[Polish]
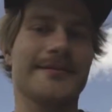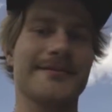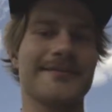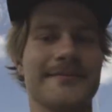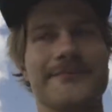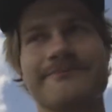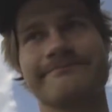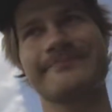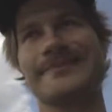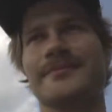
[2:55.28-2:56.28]
się możliwe, jak
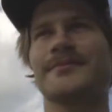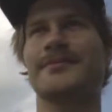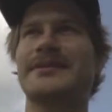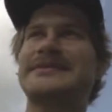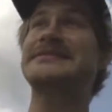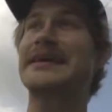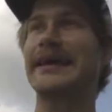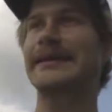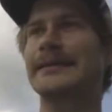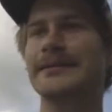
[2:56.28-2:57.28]
ty mówisz.
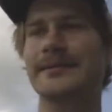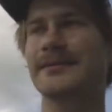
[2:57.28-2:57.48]
Insane.